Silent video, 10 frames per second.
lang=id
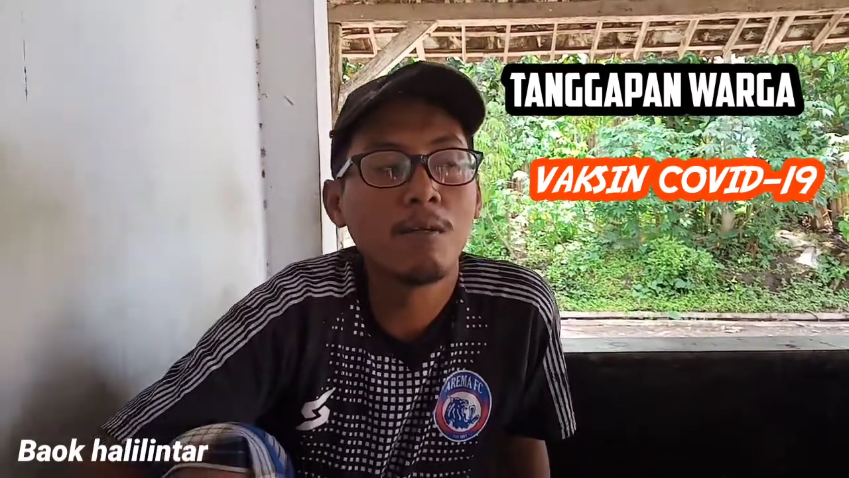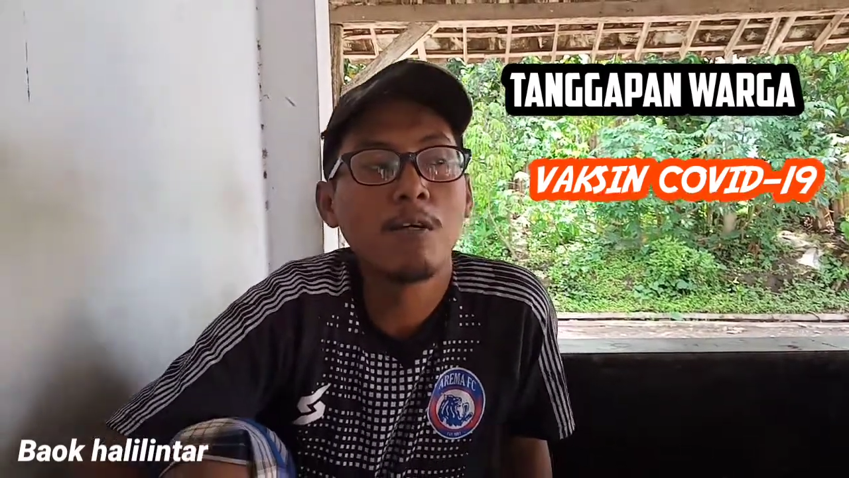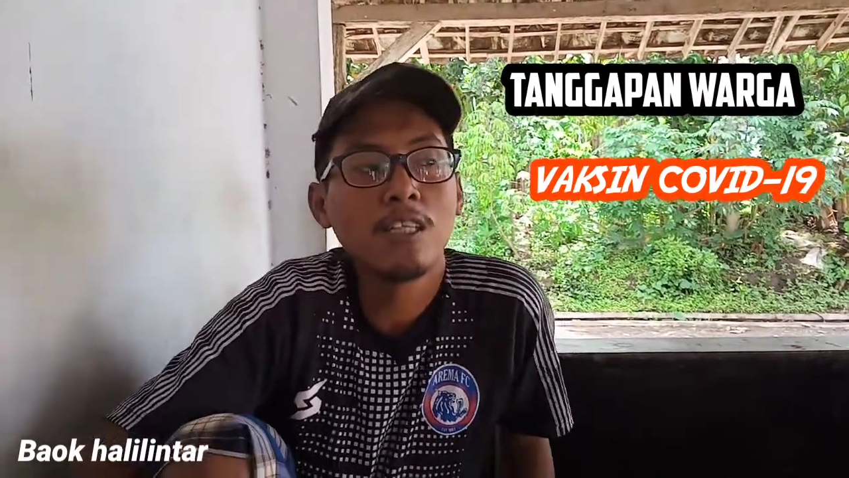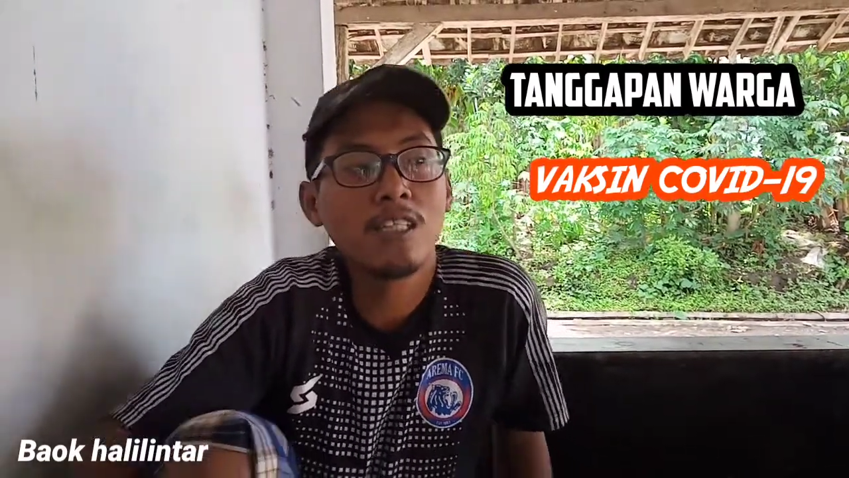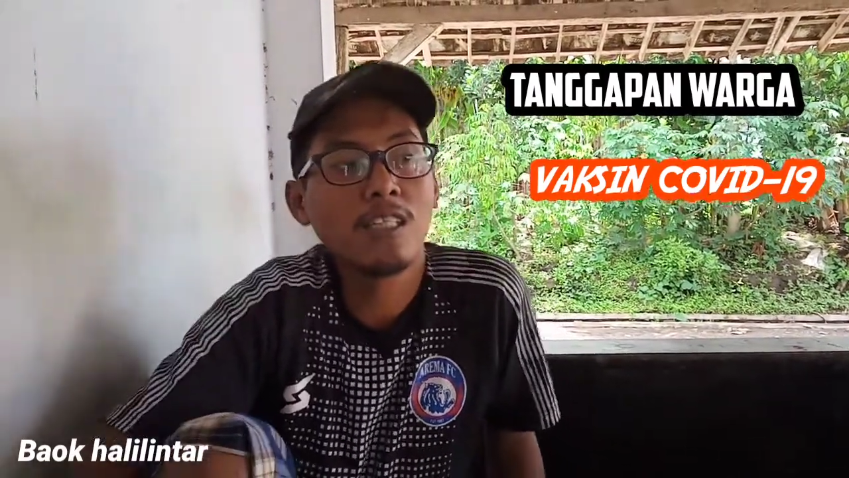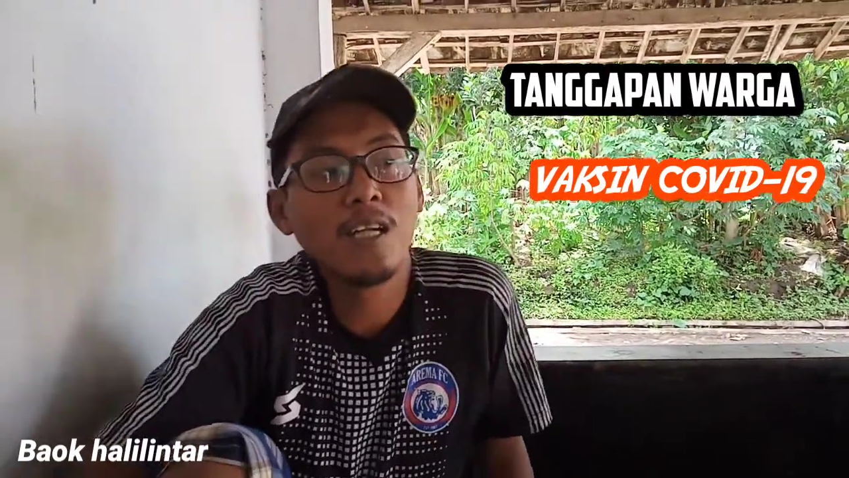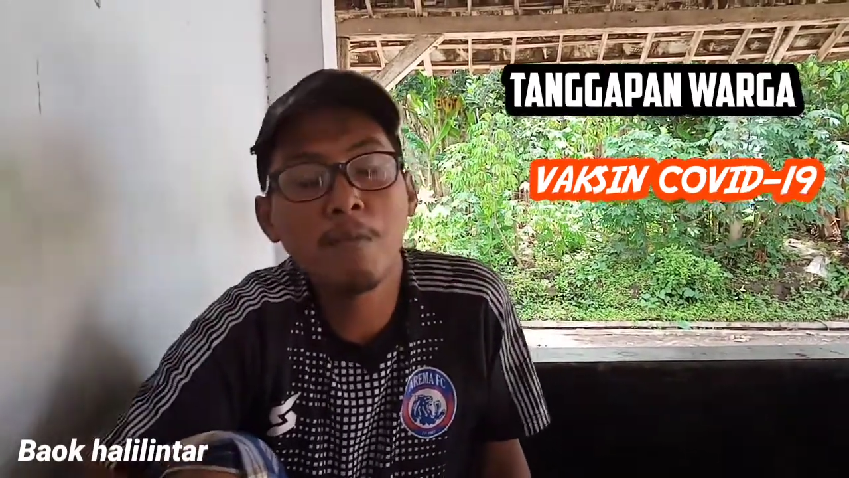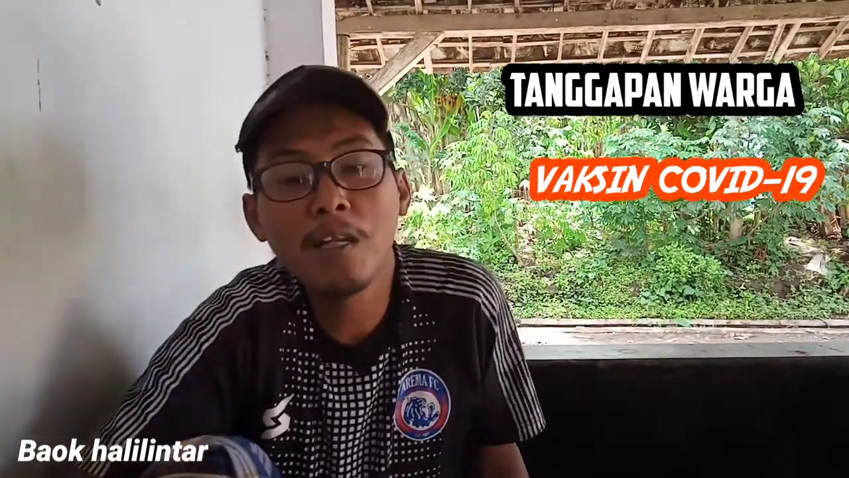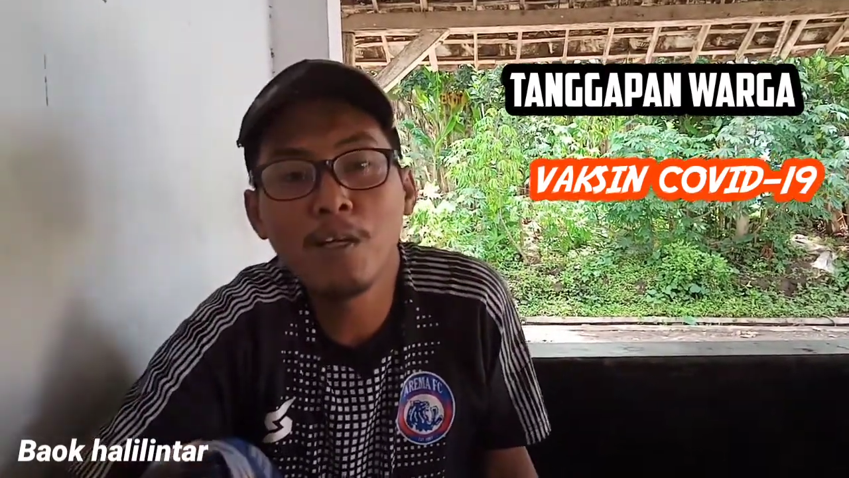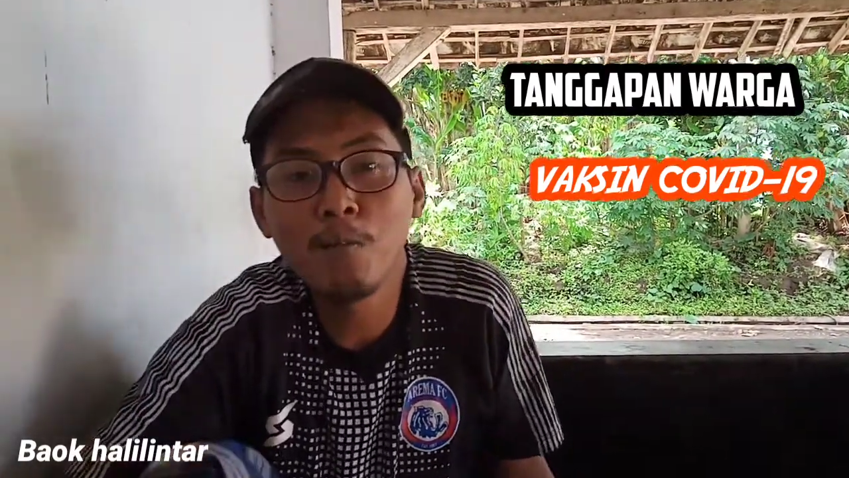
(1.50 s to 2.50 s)
bos,
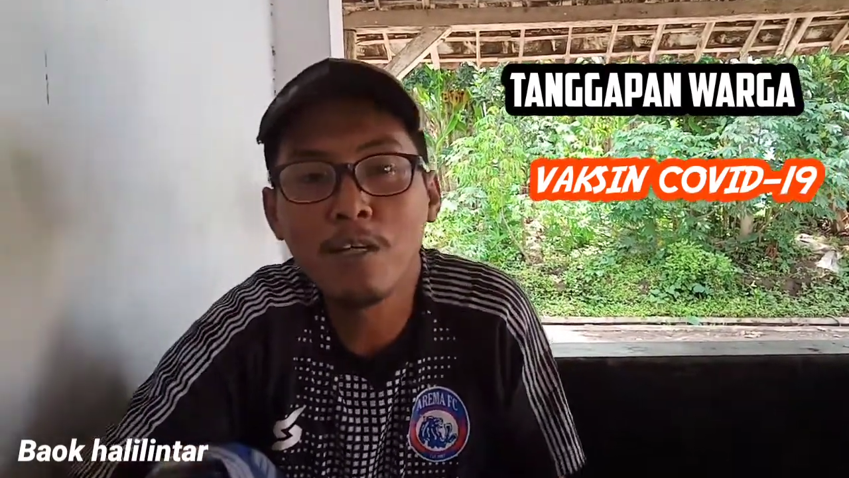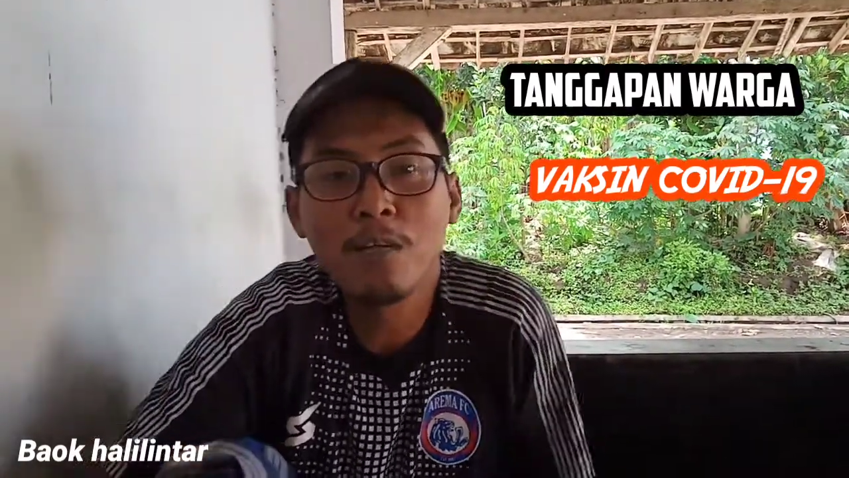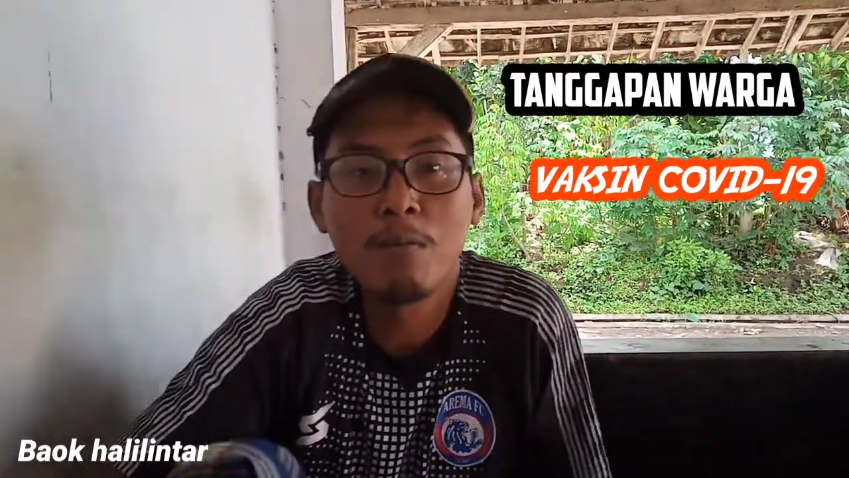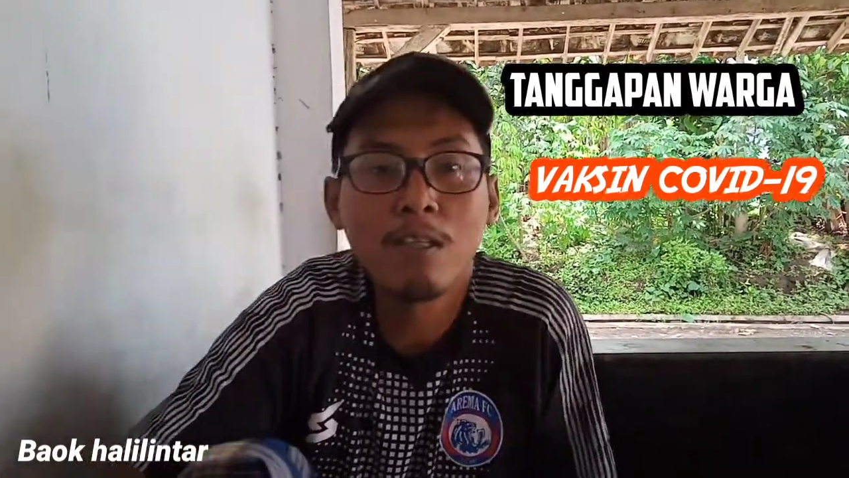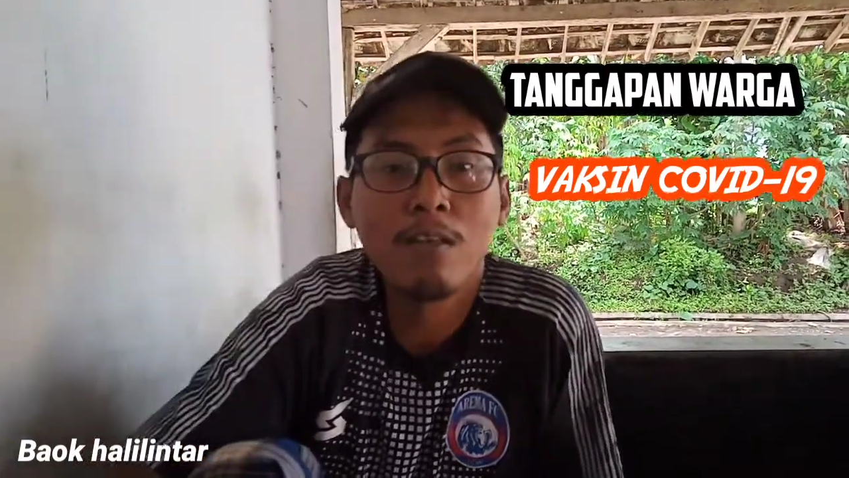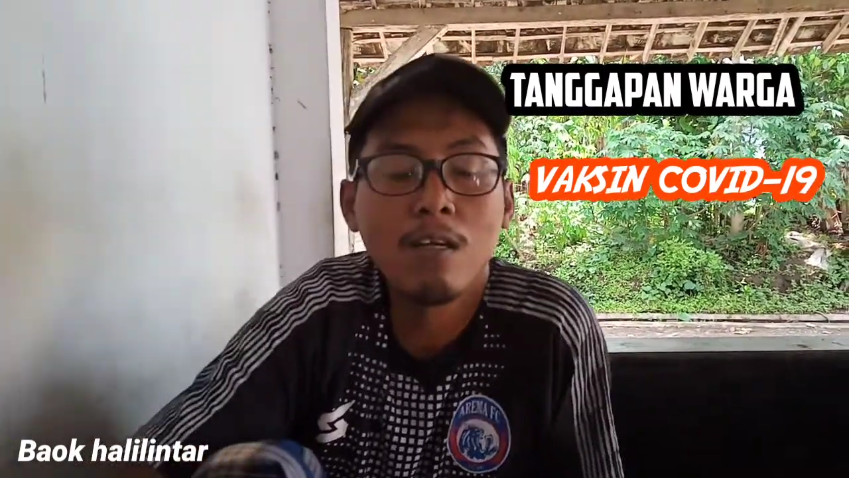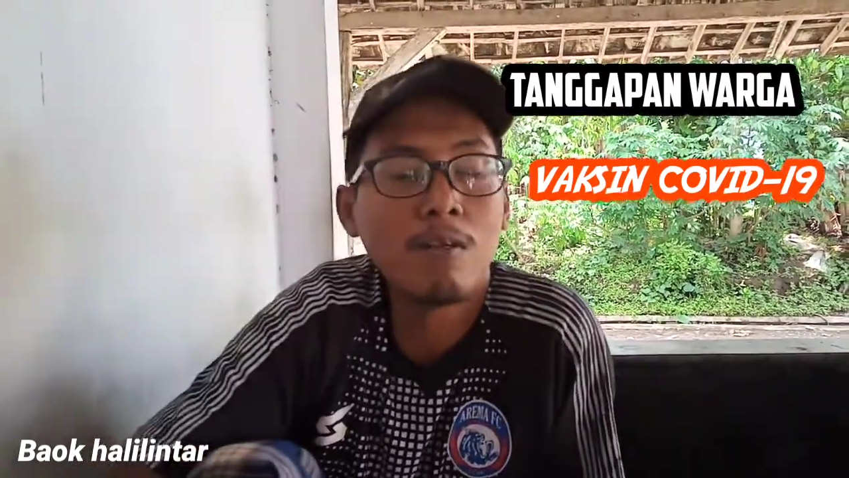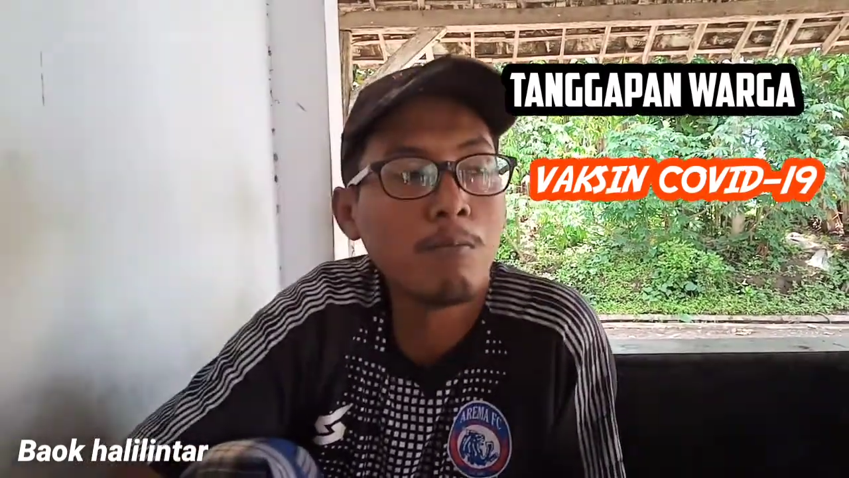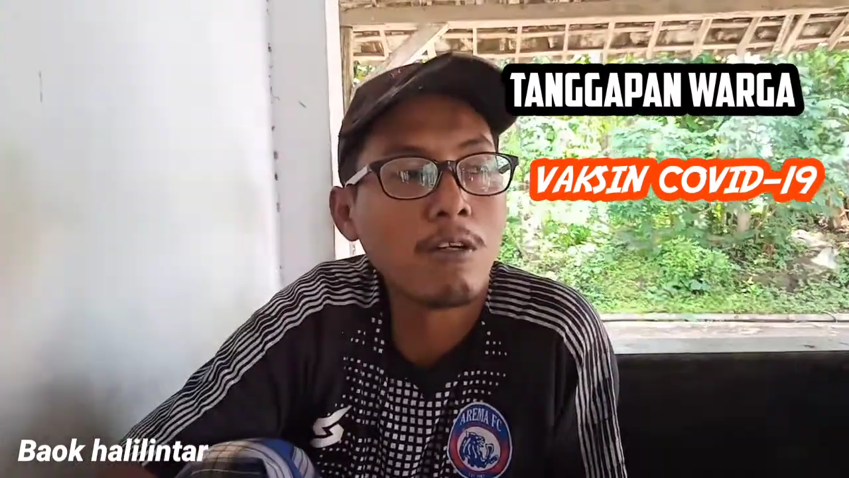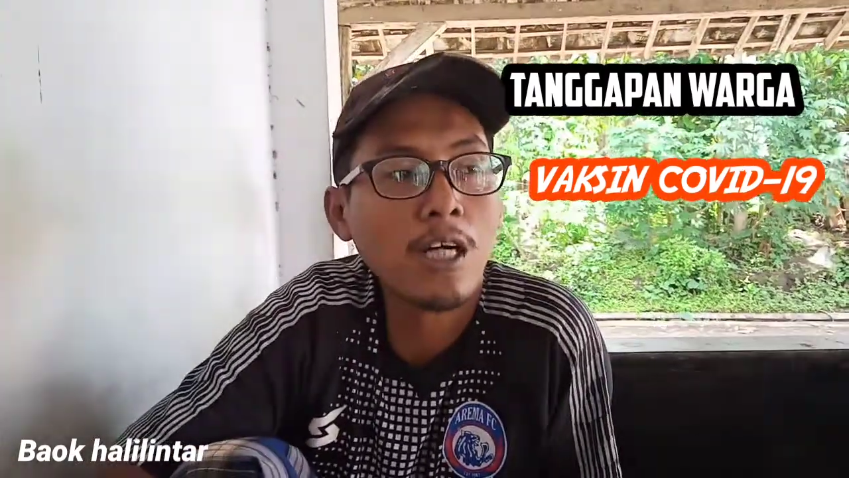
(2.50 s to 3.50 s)
assalamualaikum warahmatullahi
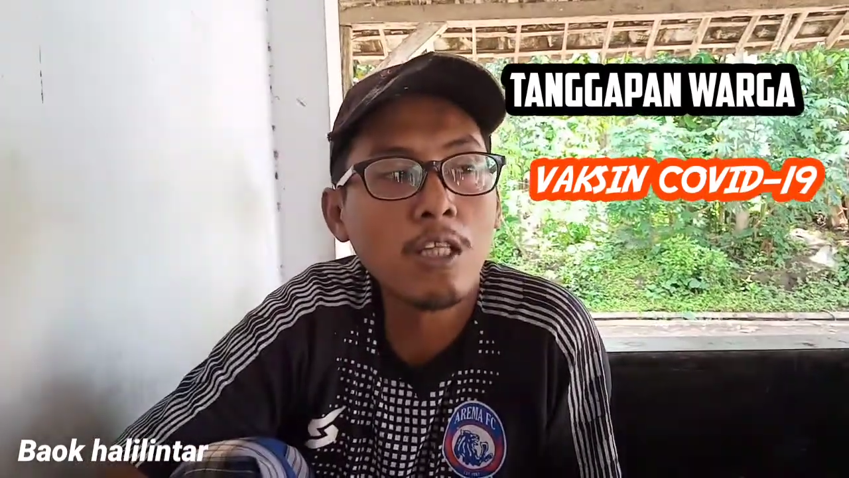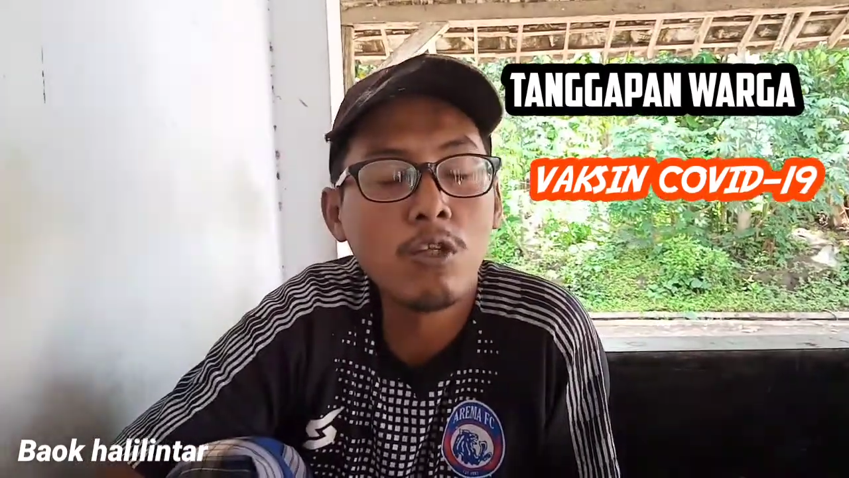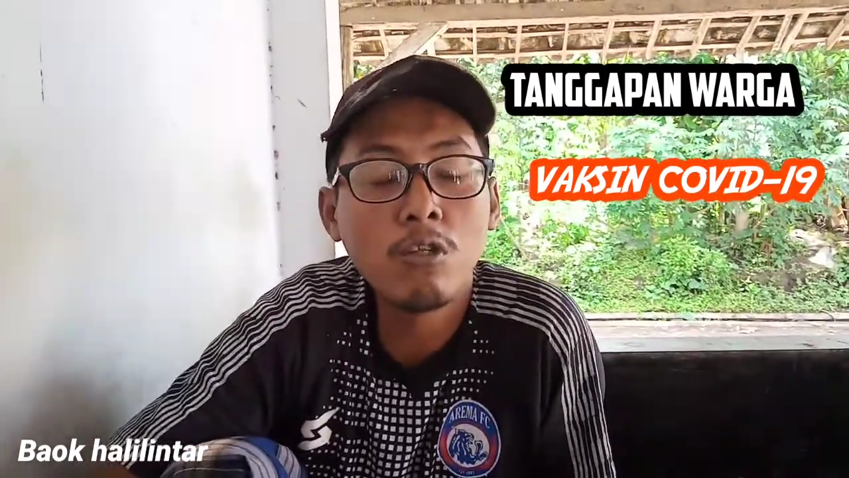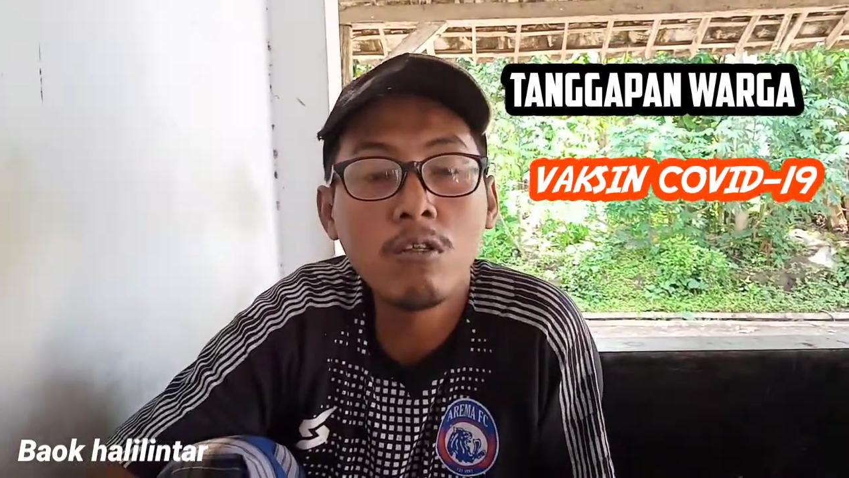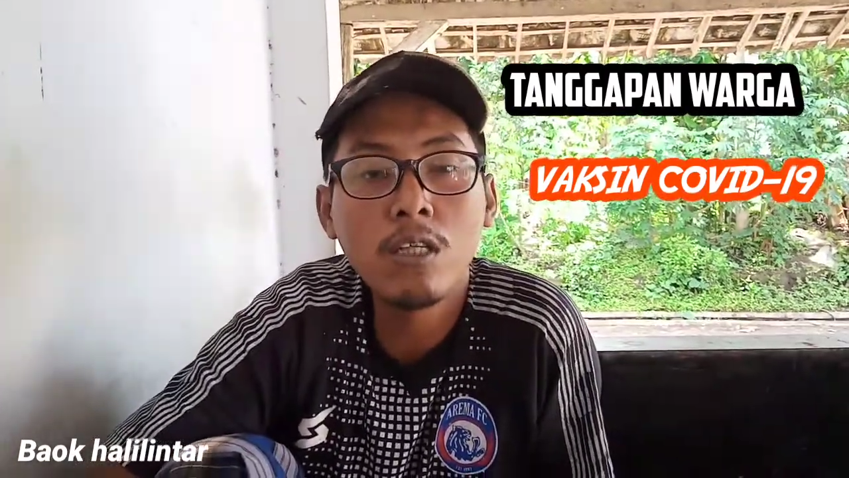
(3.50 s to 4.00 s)
wabarakatuh.